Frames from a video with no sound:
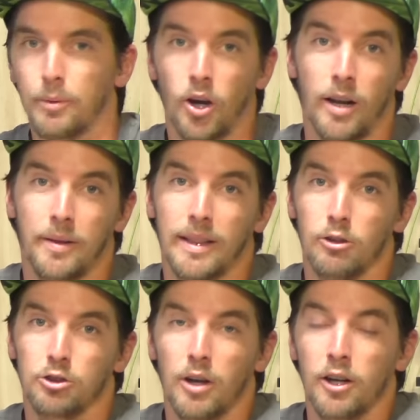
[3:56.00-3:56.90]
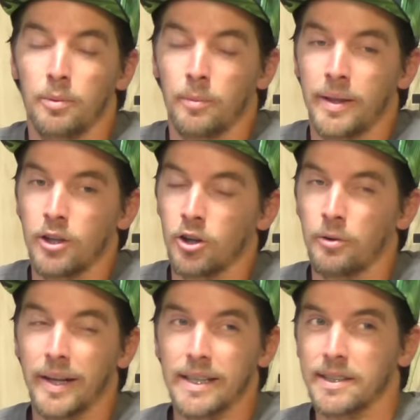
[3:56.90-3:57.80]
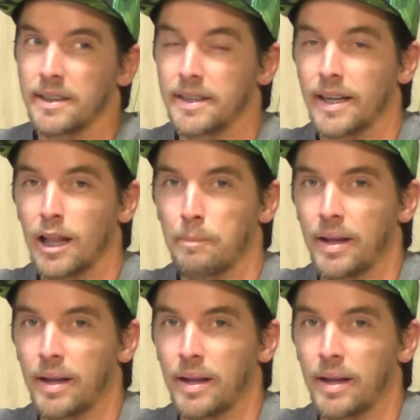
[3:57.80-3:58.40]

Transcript: Probablemente el usuario promedio no vaya a sentir la